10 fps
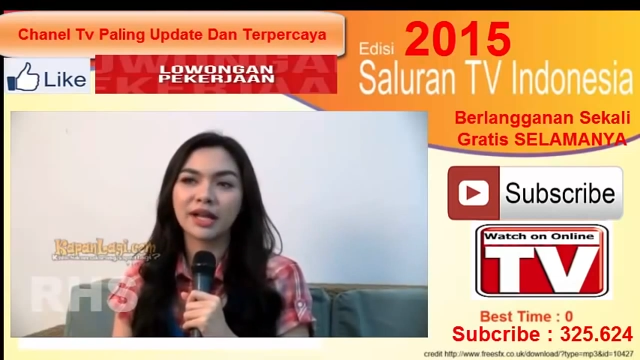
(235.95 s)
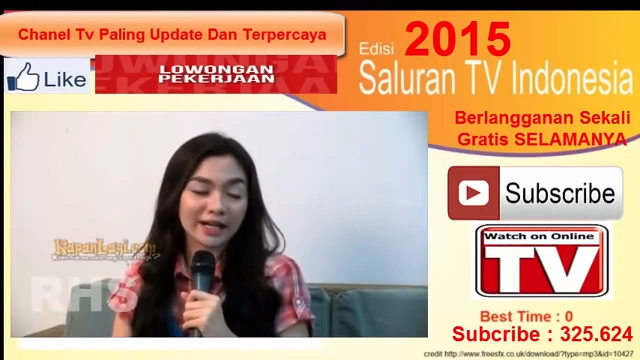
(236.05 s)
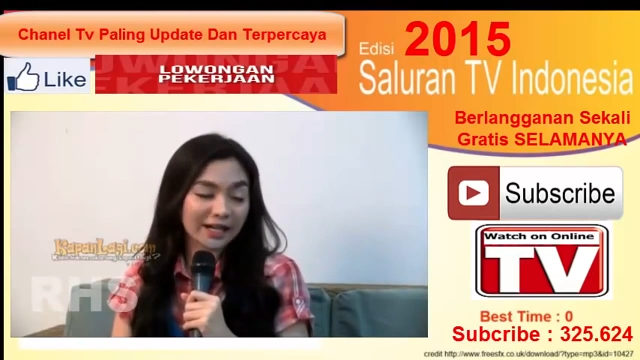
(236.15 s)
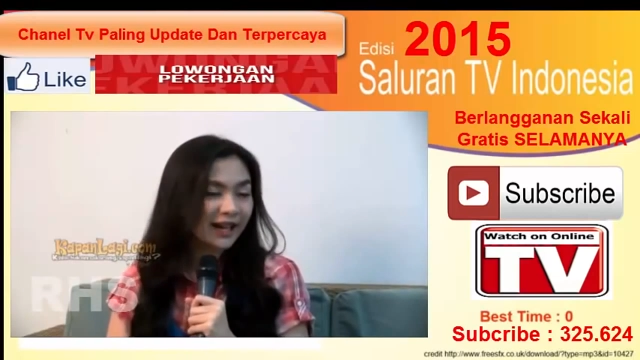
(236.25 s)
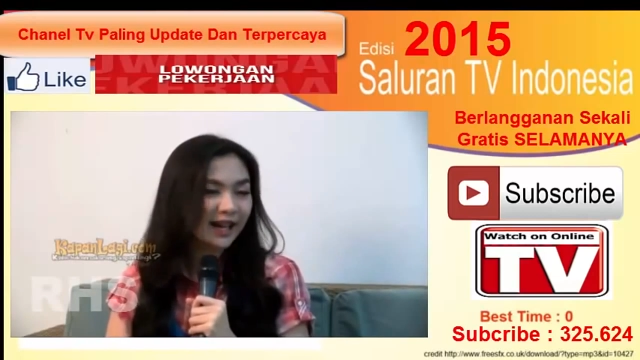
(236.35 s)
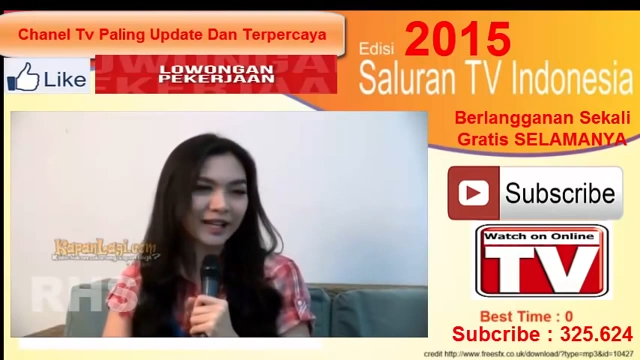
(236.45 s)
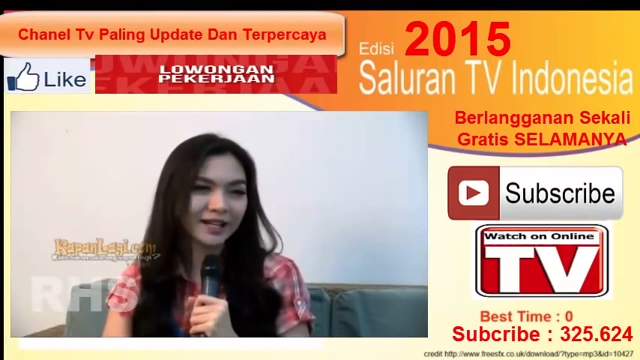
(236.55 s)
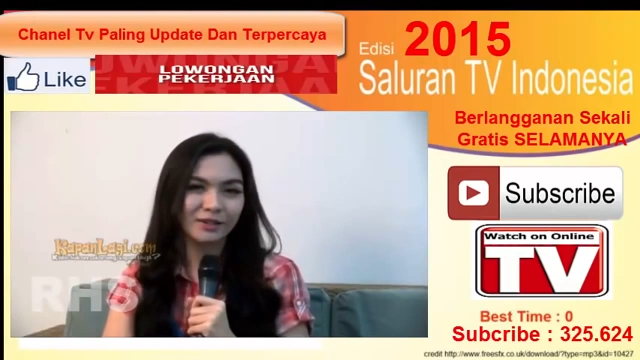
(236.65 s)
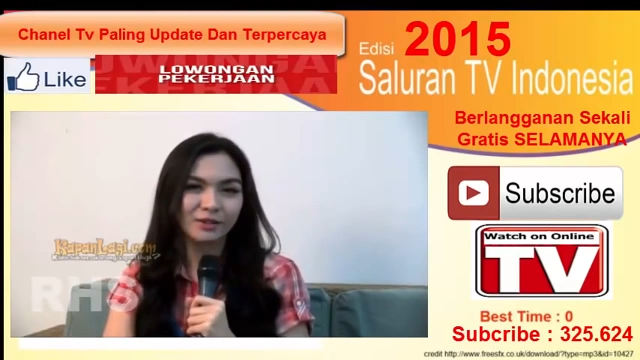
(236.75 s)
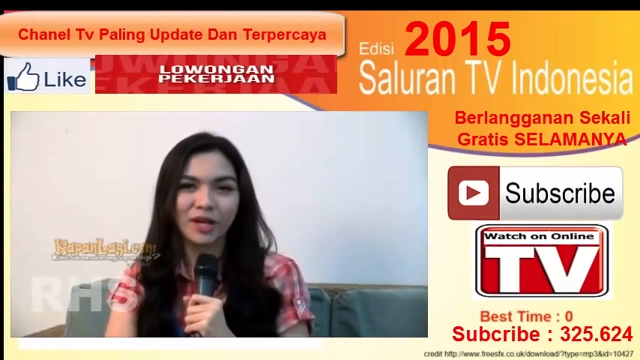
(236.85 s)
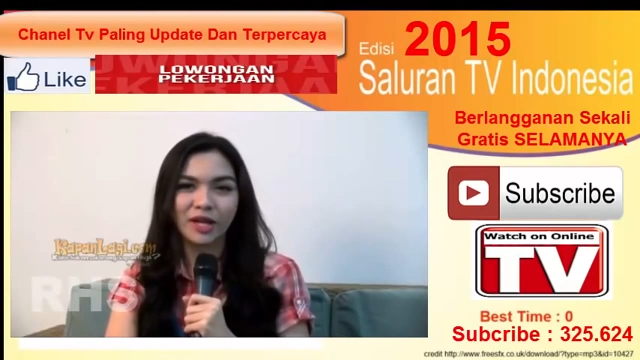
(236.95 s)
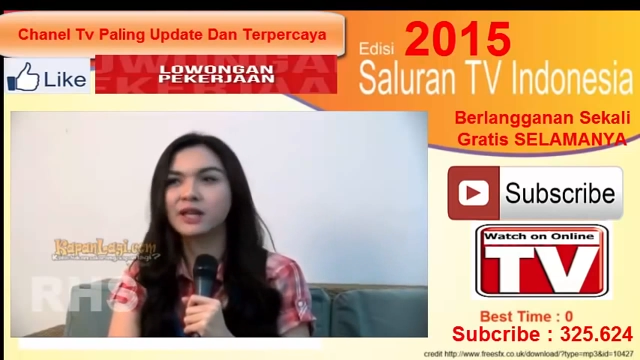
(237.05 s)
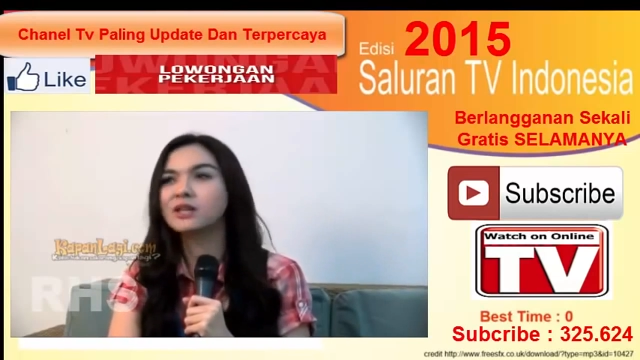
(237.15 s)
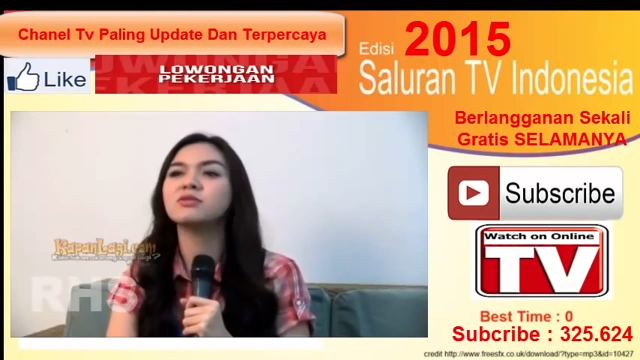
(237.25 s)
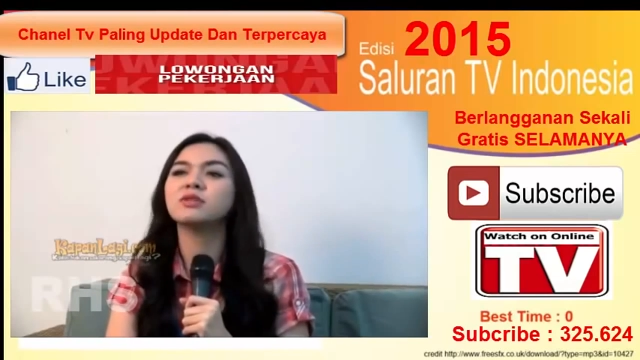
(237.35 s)
keren-keren gitu
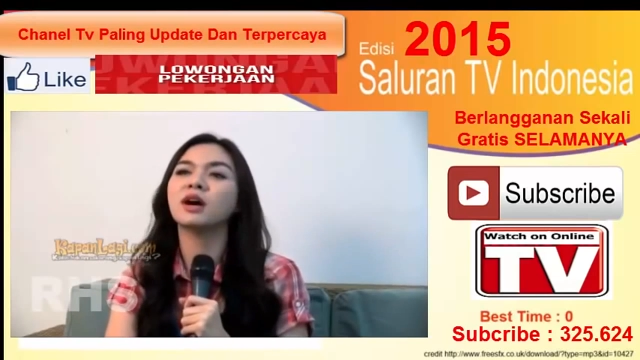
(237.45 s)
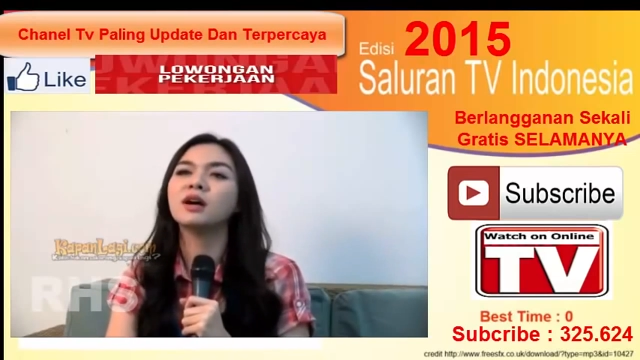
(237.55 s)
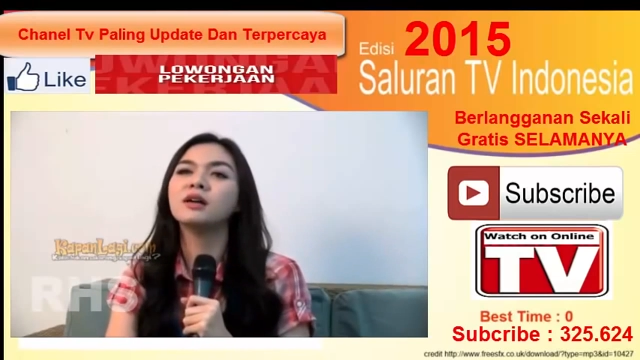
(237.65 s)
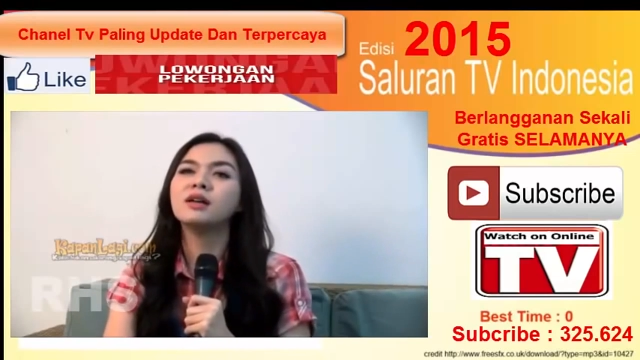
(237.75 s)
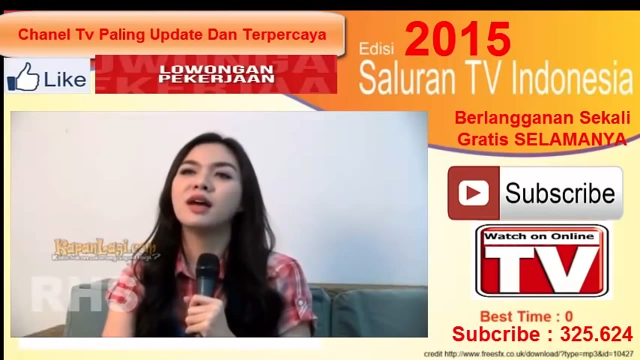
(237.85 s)
gayanya juga